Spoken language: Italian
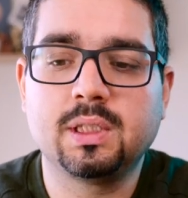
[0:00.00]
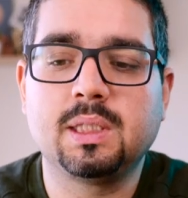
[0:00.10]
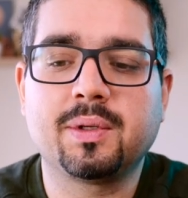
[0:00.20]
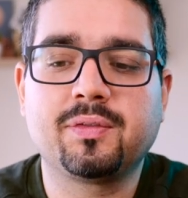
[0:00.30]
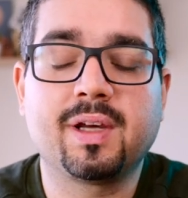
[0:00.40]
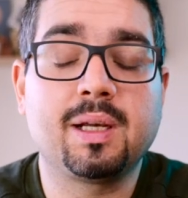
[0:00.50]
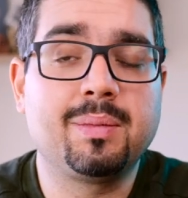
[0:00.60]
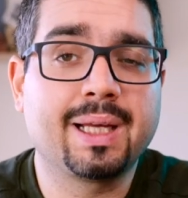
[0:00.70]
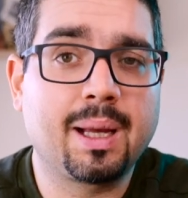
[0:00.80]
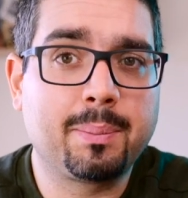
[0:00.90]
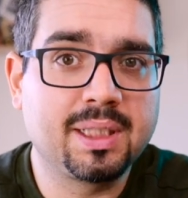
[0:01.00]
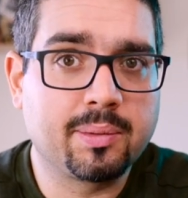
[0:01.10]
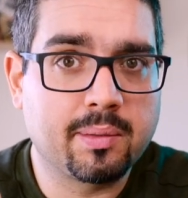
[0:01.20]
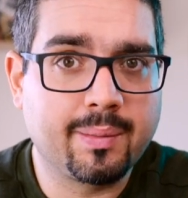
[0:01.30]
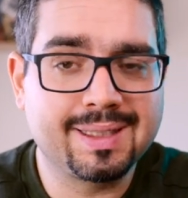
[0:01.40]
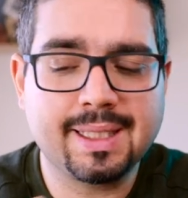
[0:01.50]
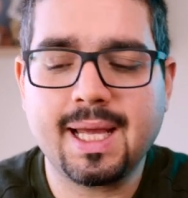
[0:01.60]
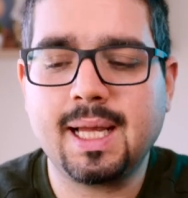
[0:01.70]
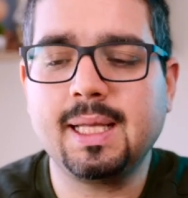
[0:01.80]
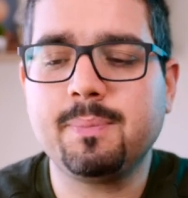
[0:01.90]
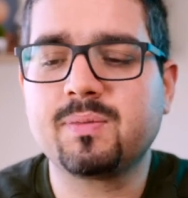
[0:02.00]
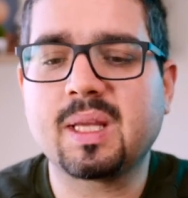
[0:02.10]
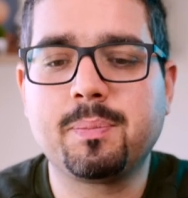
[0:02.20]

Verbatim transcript: quindi per fare il backup dei propri materiali,